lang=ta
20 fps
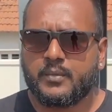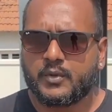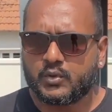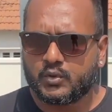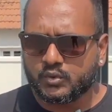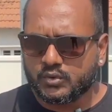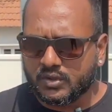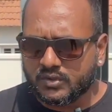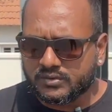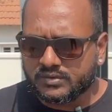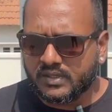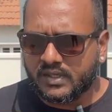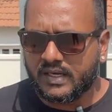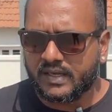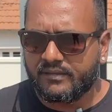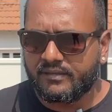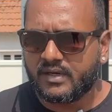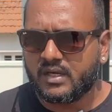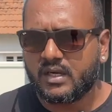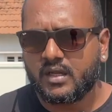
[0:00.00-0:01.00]
இப்போ டூ
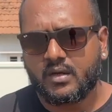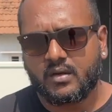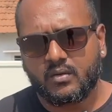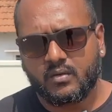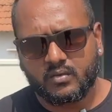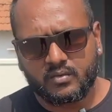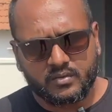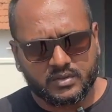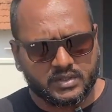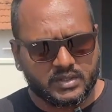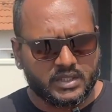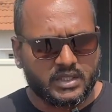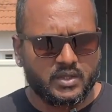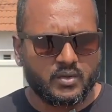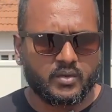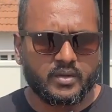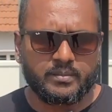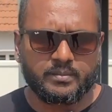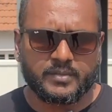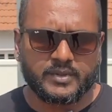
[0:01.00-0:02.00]
தௌசண்ட் லெவனில் அவங்க வந்து
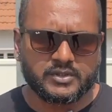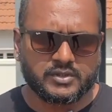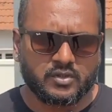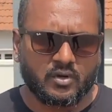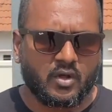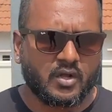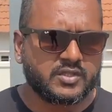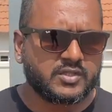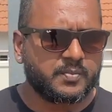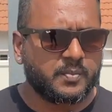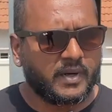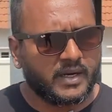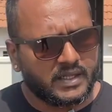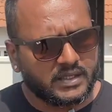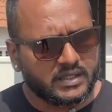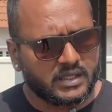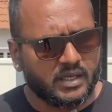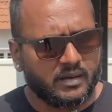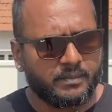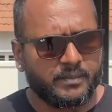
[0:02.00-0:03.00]
ஹீரோ இம்பல்ஸ் லான்ச்
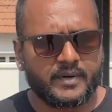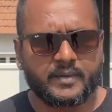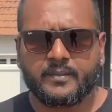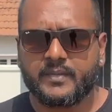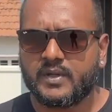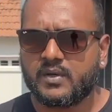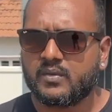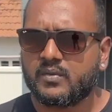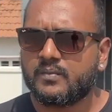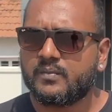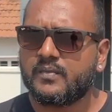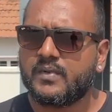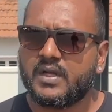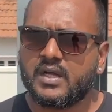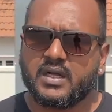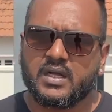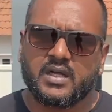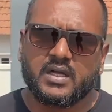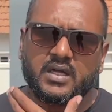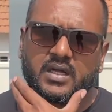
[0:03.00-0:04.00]
பண்ணதுக்கு அப்புறமேலும்
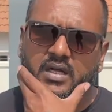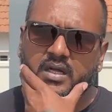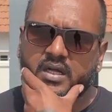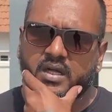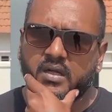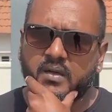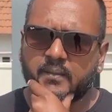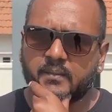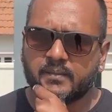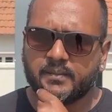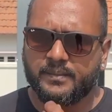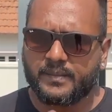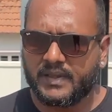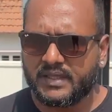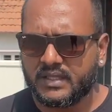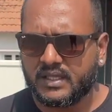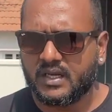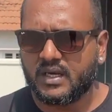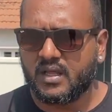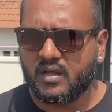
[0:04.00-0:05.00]

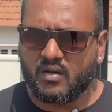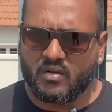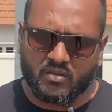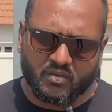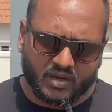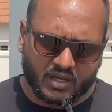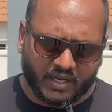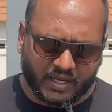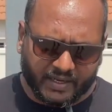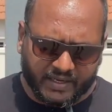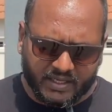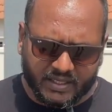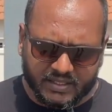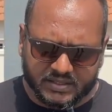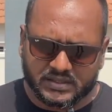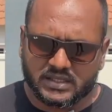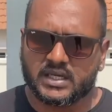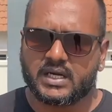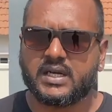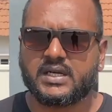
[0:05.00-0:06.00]
பார்த்தீங்கன்னா அவங்க
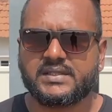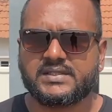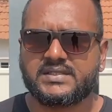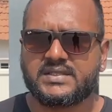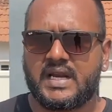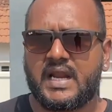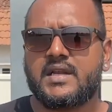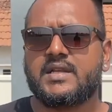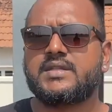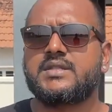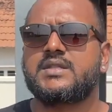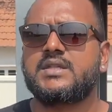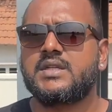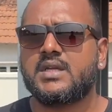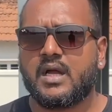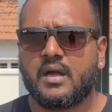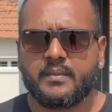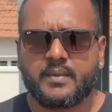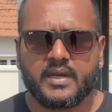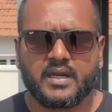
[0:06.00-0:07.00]
கையில் எடுத்துருக்கிற
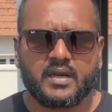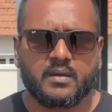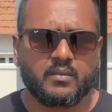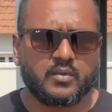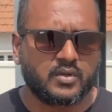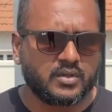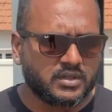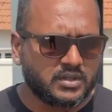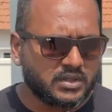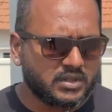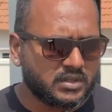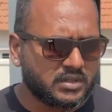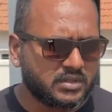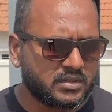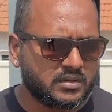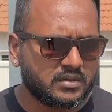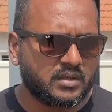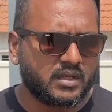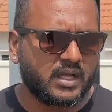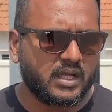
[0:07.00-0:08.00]
ஸ்ட்ராட்டஜி அப்படின்னு நம்ம வந்து
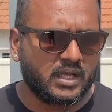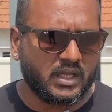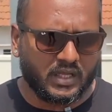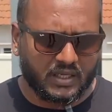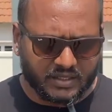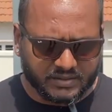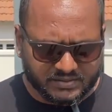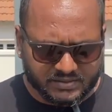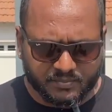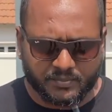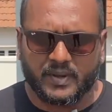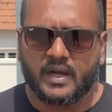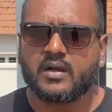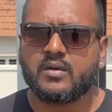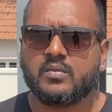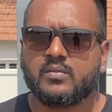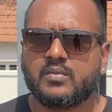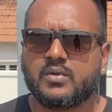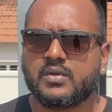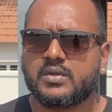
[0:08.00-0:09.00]
அலசி
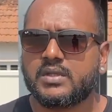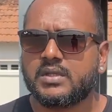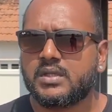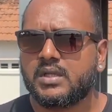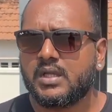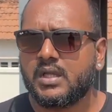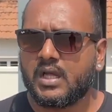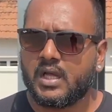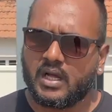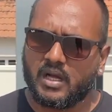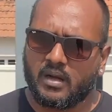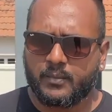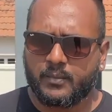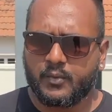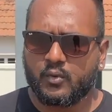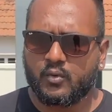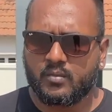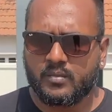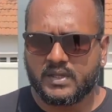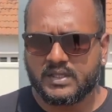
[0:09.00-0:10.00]
பார்க்கும்போது
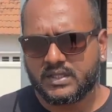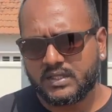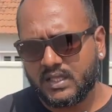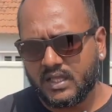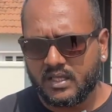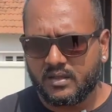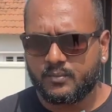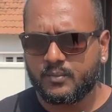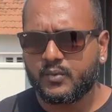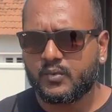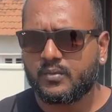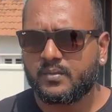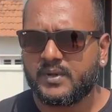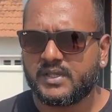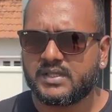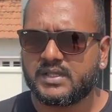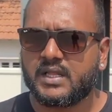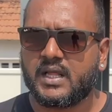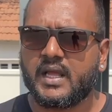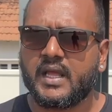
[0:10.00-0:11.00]
அப்போவும் அதுதான்
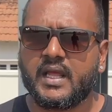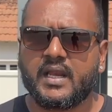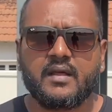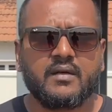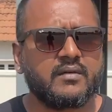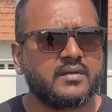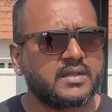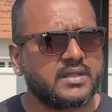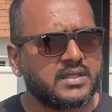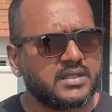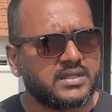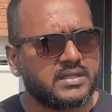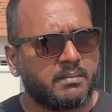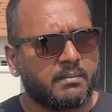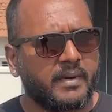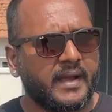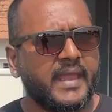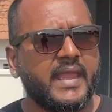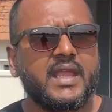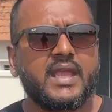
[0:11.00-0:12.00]
இப்போவும் அதுதான் ஏன்னா வந்து
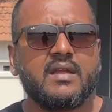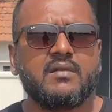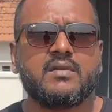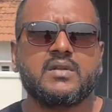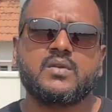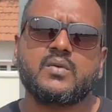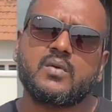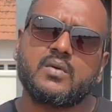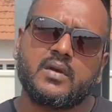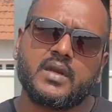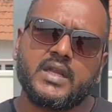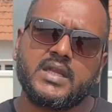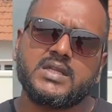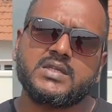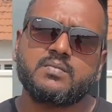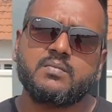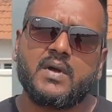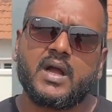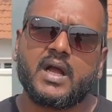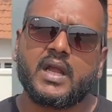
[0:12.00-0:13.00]
இந்த பைக்கிங் வந்து ஒரு
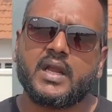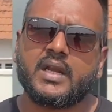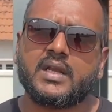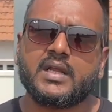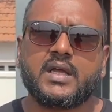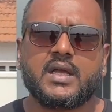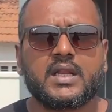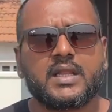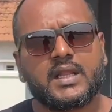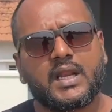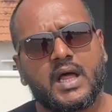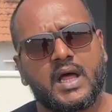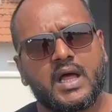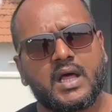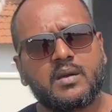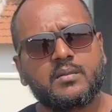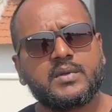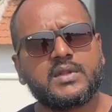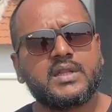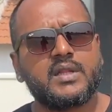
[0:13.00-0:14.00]
நீஷ் மார்க்கெட்டுங்கிறத
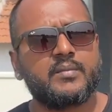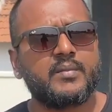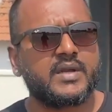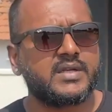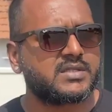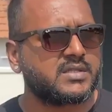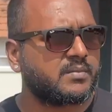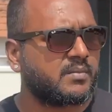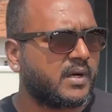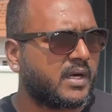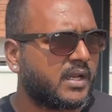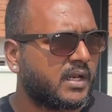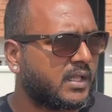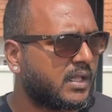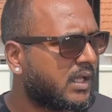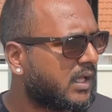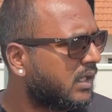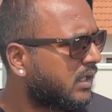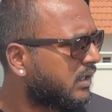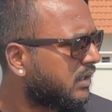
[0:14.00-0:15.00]
நான் ஆரம்பத்துலேயே மென்ஷன்
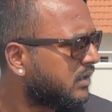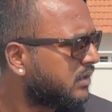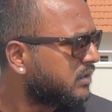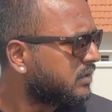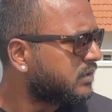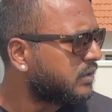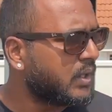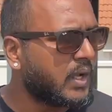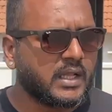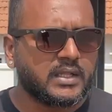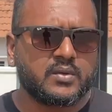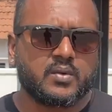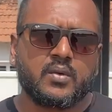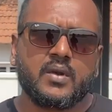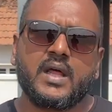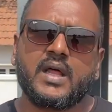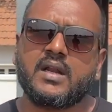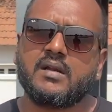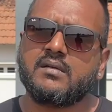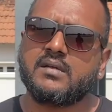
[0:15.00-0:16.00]
பண்ணியிருந்தேன் ஸோ
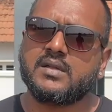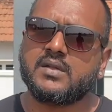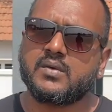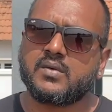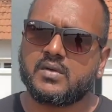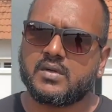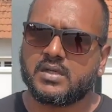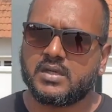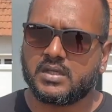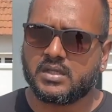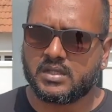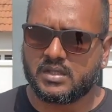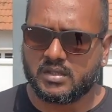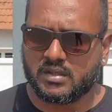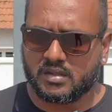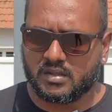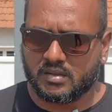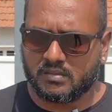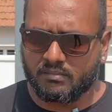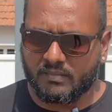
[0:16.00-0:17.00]
அதுக்குள்ளார வந்து ஒரு
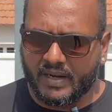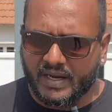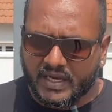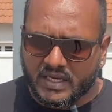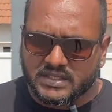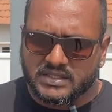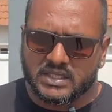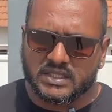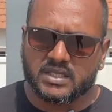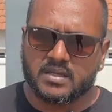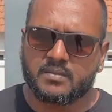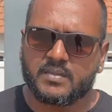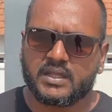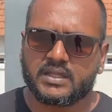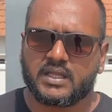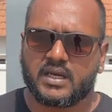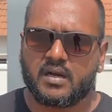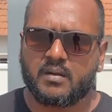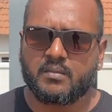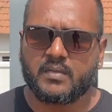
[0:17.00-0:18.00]
மைலேஜ்
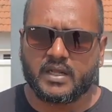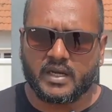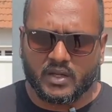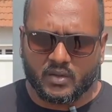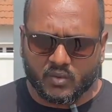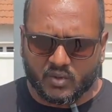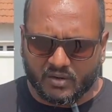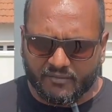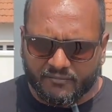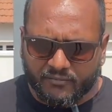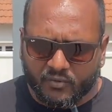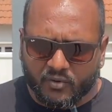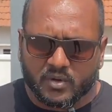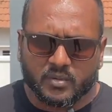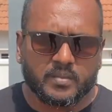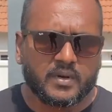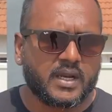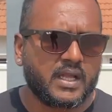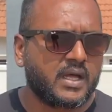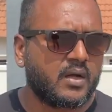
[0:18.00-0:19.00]
அதிகமாக தர மாதிரி ஒரு
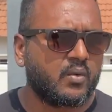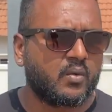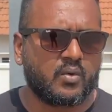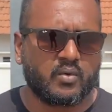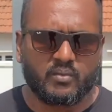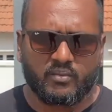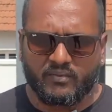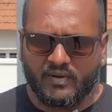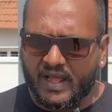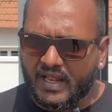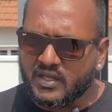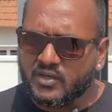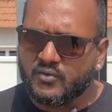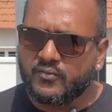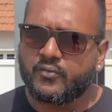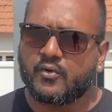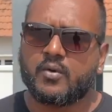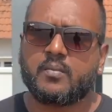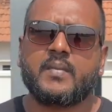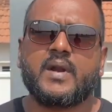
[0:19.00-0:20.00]
அஃபோர்டபுளாக ஒரு
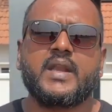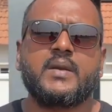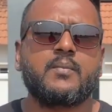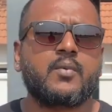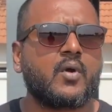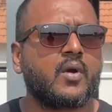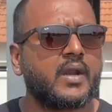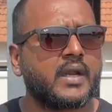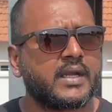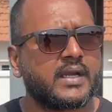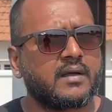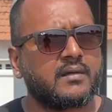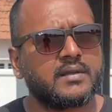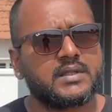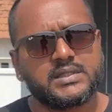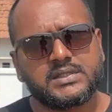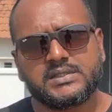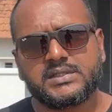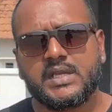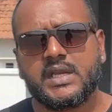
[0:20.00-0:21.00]
வேல்யூ ஃபார் மணி
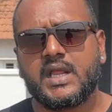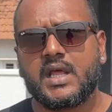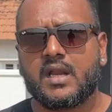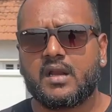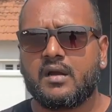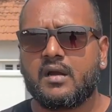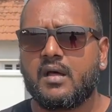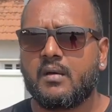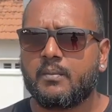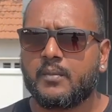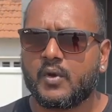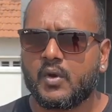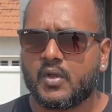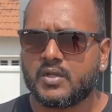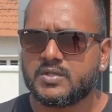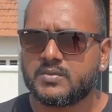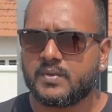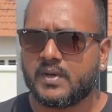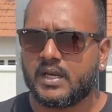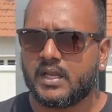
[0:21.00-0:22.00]
ப்ராடக்டாக வந்து சிடி ஹண்ட்ரடாக அப்போ
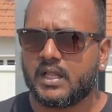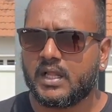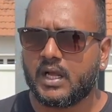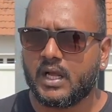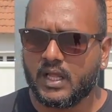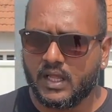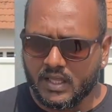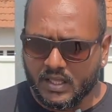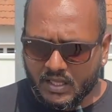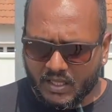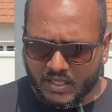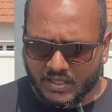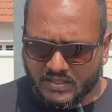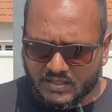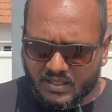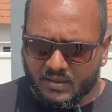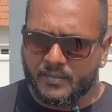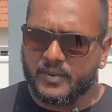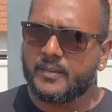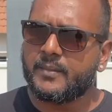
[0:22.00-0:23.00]
லான்ச் பண்ணியிருந்தாங்க
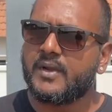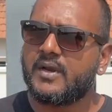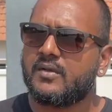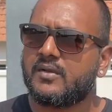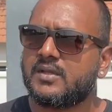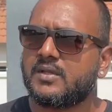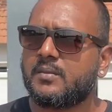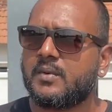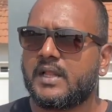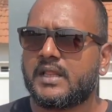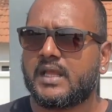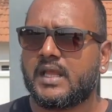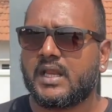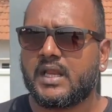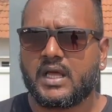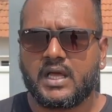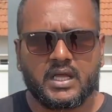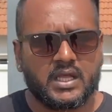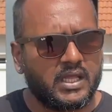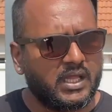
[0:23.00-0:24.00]
அதுக்கப்புறமேல வந்து
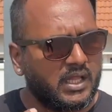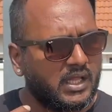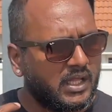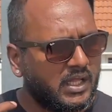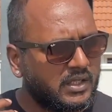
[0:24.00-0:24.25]
பார்த்தீங்கன்னா